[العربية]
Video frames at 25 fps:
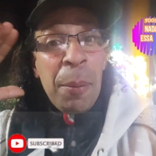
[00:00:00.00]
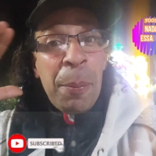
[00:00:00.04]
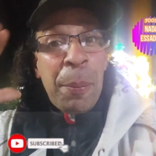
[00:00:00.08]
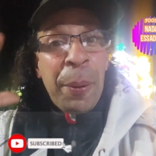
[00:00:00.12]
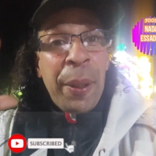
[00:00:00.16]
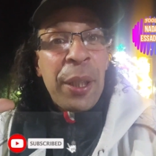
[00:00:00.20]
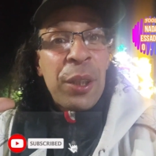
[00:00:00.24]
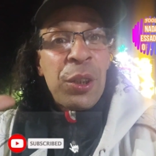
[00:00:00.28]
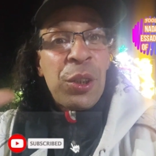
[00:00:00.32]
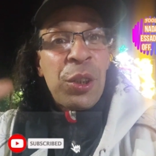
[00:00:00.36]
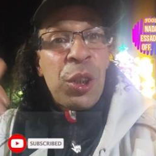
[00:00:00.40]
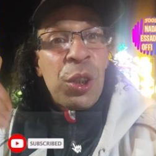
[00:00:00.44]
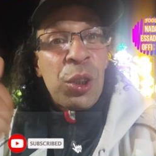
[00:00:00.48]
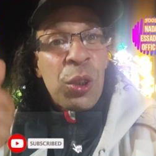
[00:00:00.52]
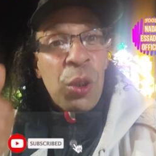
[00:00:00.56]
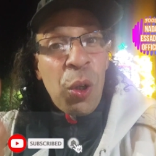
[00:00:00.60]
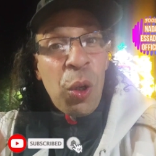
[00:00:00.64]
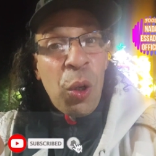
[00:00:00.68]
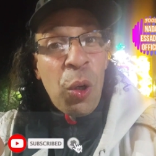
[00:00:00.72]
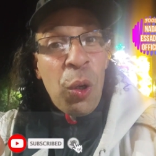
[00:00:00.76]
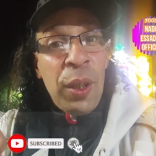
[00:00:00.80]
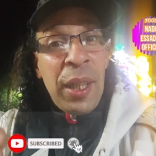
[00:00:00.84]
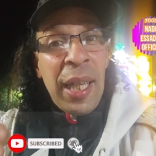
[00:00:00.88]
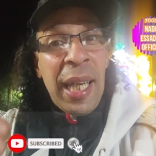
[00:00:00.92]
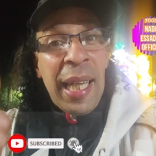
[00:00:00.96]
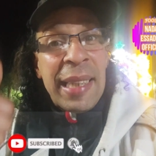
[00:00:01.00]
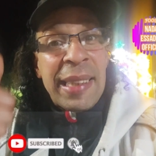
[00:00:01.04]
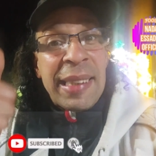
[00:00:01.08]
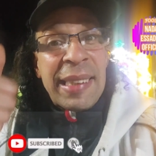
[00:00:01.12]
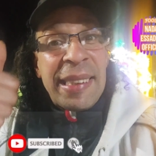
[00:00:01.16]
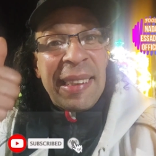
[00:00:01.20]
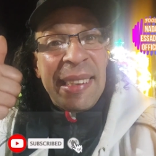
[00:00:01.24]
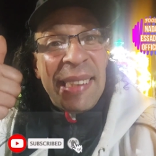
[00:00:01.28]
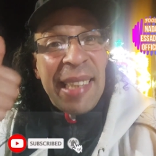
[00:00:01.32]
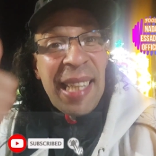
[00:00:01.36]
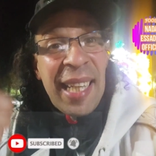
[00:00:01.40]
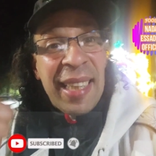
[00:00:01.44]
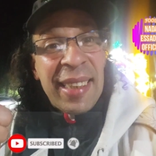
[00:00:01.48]
بغيت يدخل عند
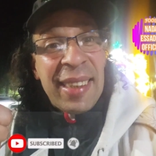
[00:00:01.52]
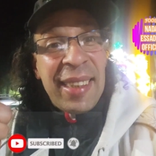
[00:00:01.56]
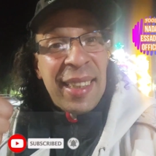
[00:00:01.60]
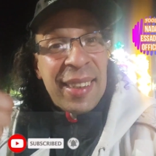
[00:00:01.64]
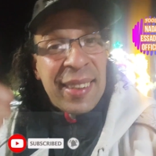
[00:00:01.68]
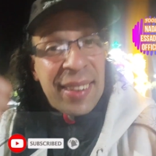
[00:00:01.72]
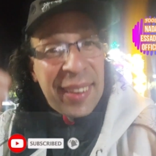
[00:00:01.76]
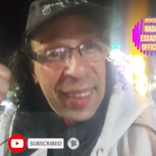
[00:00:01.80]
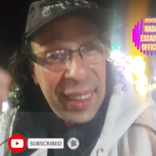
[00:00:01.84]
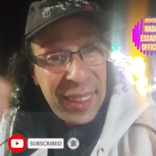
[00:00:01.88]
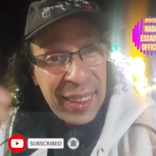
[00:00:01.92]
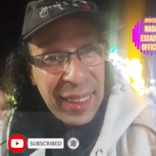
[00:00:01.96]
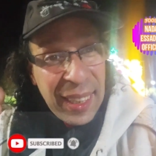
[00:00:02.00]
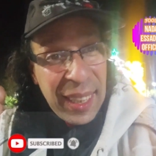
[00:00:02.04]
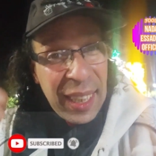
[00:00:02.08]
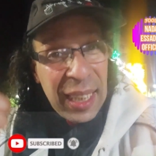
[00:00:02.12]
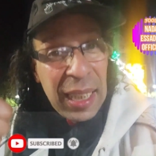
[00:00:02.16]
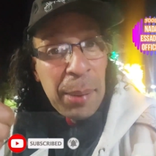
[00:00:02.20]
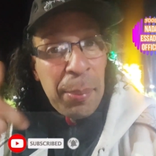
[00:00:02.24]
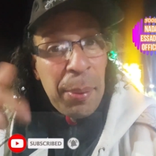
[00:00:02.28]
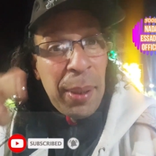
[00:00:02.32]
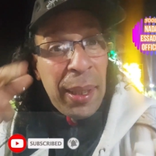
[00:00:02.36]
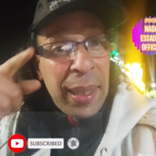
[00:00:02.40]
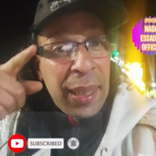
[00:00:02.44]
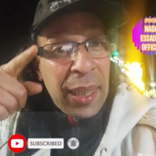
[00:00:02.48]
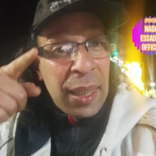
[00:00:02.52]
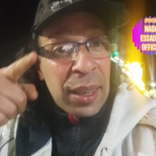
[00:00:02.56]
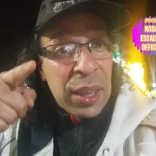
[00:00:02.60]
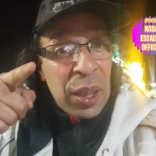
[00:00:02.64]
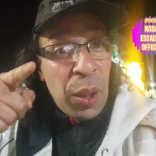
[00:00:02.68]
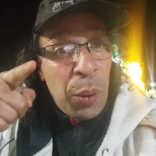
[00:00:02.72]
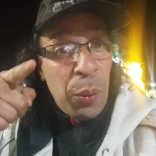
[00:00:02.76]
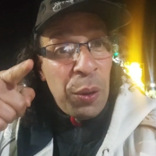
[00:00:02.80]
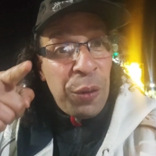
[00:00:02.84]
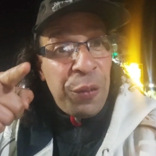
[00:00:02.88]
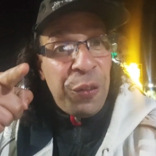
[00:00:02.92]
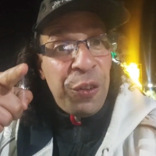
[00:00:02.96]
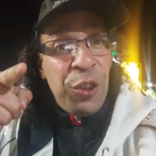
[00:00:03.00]
نادى السيد قينب يعني
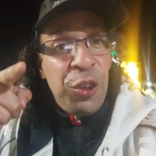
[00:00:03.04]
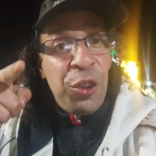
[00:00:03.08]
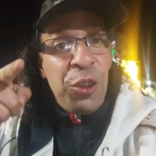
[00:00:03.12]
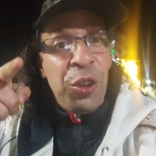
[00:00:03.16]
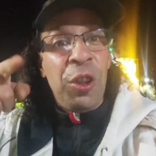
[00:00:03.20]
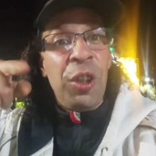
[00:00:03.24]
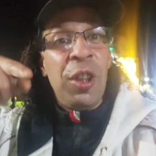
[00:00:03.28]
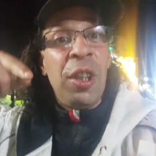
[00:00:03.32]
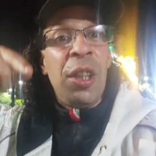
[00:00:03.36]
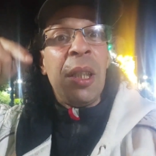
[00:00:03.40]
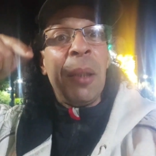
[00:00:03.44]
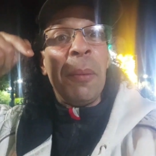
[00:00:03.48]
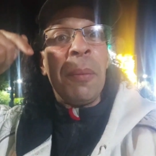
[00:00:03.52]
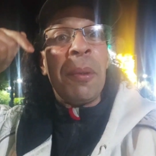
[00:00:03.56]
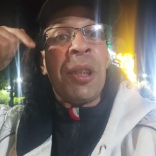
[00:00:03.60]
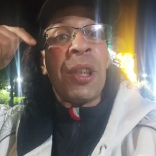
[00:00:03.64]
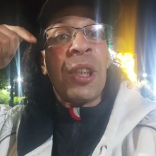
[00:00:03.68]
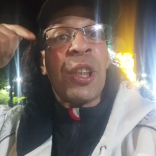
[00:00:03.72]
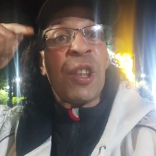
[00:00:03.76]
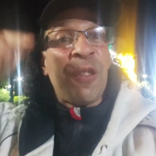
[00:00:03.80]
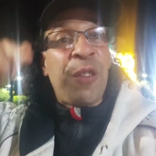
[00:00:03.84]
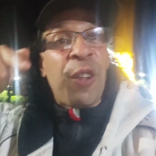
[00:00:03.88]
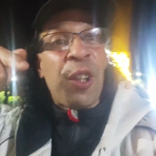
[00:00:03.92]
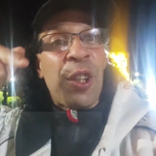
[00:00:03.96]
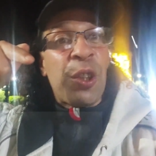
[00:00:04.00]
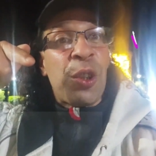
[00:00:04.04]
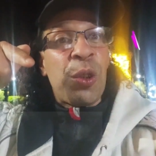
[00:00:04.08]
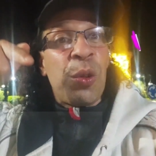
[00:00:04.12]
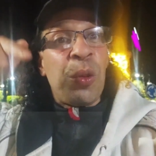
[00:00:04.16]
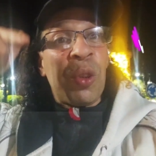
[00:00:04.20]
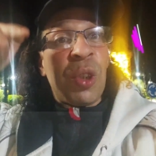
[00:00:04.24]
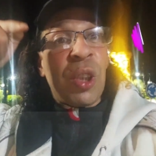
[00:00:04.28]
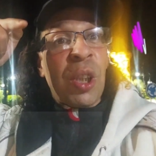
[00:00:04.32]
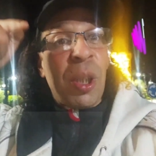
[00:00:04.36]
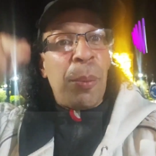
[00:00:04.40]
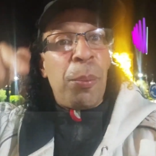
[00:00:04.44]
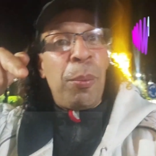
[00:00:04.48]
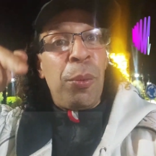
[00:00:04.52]
كنطول الفيديو باش تفرجوا
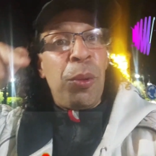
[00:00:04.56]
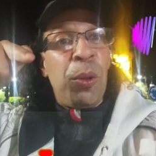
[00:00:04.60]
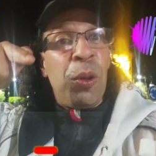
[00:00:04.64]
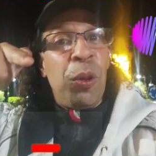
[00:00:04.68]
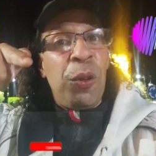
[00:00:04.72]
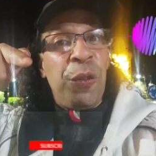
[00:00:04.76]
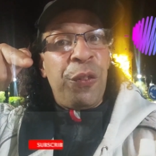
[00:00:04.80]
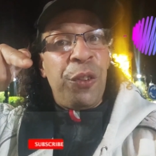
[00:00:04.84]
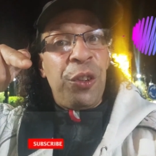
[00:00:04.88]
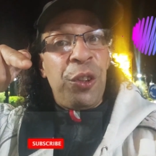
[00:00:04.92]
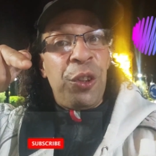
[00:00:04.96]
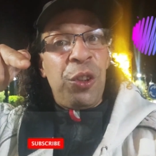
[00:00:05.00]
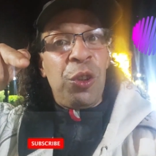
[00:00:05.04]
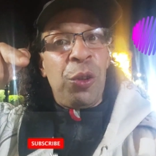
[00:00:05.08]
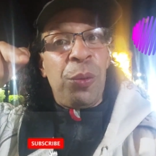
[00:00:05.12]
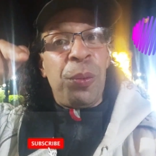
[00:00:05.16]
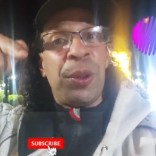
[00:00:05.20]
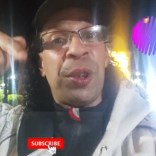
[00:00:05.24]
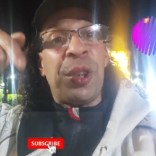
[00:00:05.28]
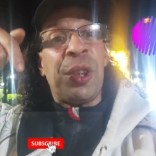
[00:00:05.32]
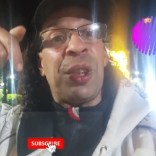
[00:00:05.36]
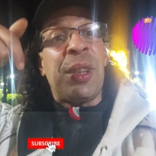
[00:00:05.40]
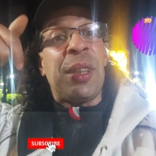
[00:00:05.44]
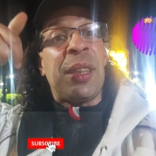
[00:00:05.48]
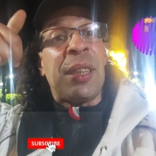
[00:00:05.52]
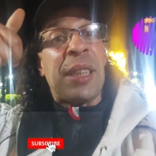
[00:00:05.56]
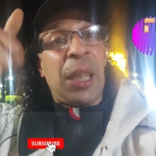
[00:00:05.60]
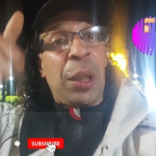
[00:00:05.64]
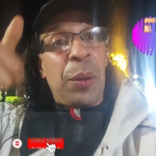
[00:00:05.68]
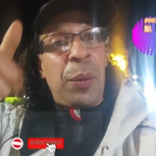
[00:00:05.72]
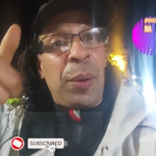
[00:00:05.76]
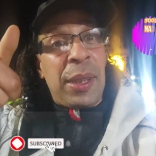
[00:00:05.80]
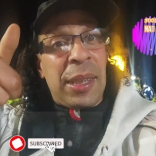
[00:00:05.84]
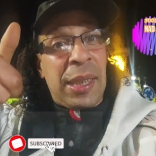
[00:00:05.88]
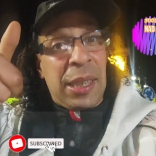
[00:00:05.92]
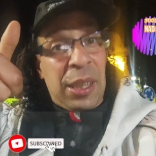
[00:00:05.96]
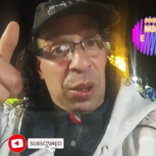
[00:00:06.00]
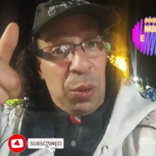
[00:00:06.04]
وتكملوا الفيديو باش
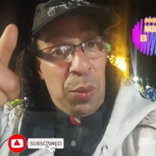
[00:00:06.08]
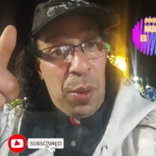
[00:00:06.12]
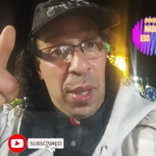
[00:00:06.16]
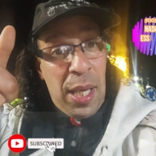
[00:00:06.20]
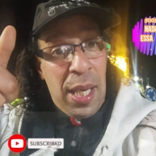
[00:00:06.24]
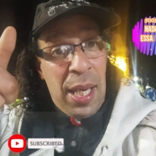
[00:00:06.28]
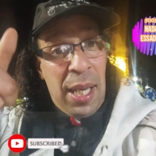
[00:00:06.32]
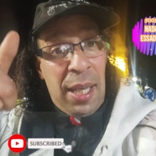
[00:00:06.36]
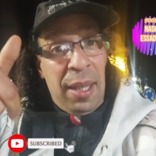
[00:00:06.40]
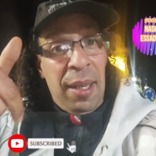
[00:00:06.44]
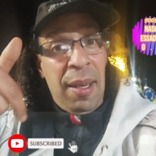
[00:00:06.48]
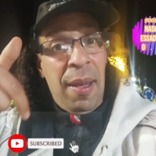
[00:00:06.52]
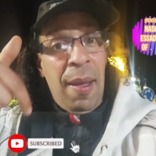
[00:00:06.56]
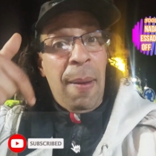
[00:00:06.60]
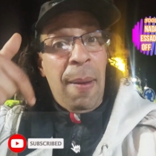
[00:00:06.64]
تعطيوها السوايع